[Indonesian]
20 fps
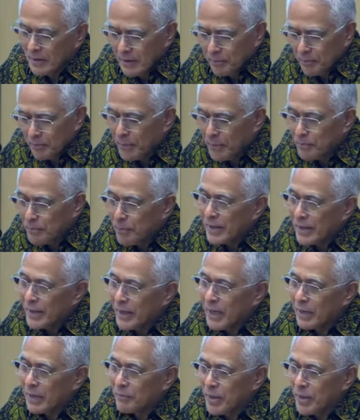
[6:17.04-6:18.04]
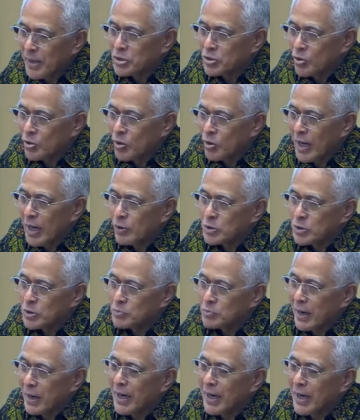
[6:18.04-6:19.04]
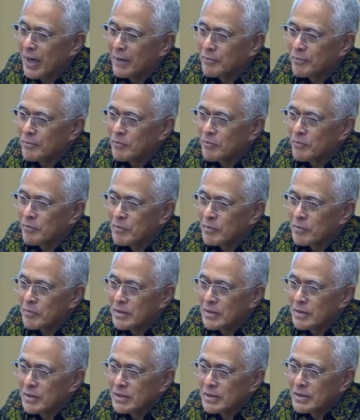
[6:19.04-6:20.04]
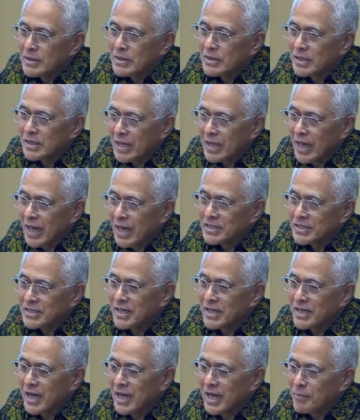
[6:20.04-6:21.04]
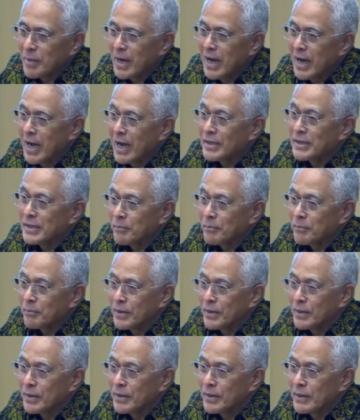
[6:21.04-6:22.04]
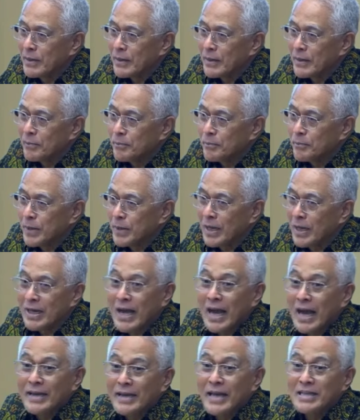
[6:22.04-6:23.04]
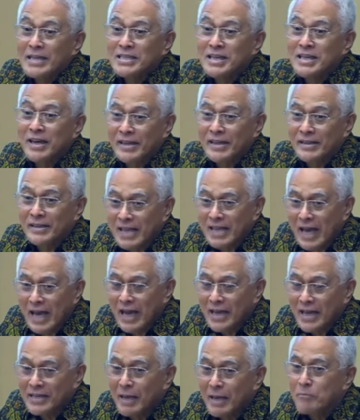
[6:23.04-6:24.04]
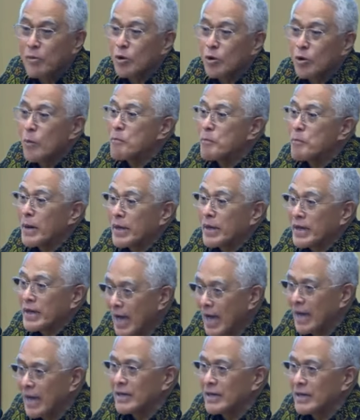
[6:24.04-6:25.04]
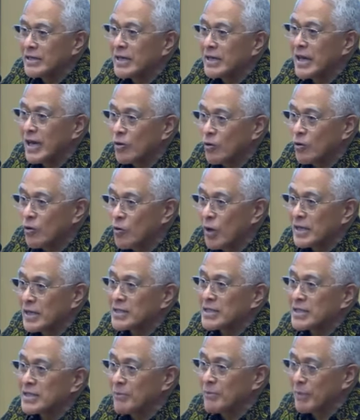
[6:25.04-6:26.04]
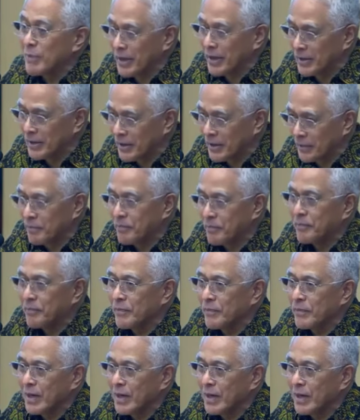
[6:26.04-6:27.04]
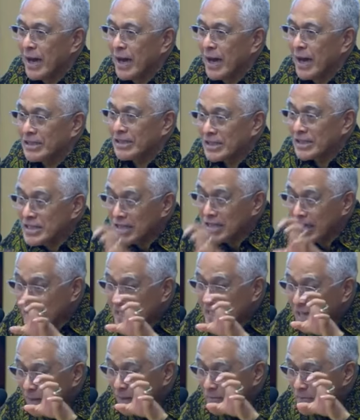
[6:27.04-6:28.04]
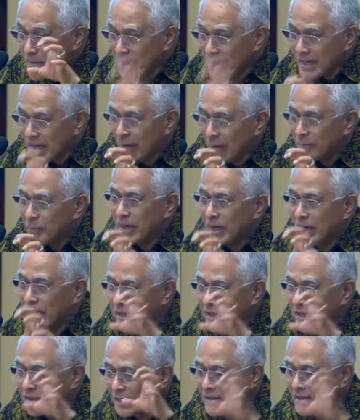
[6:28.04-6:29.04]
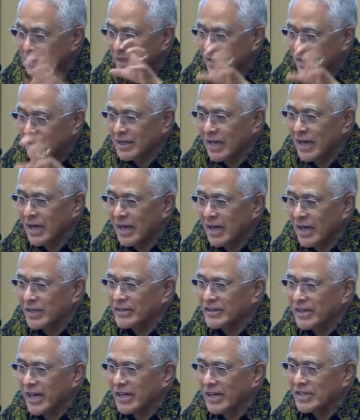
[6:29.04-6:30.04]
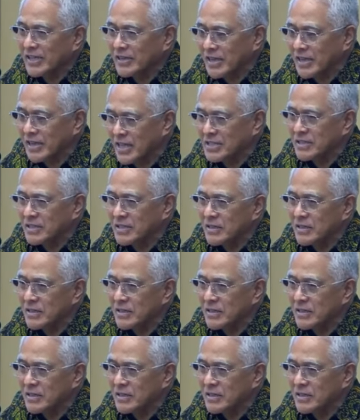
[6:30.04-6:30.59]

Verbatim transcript: Menpan RB juga harus paham kita sedang menghadapi pilkada serentak yang belum pernah dilakukan selama ini Artinya dinamika berkaitan tentang netralitas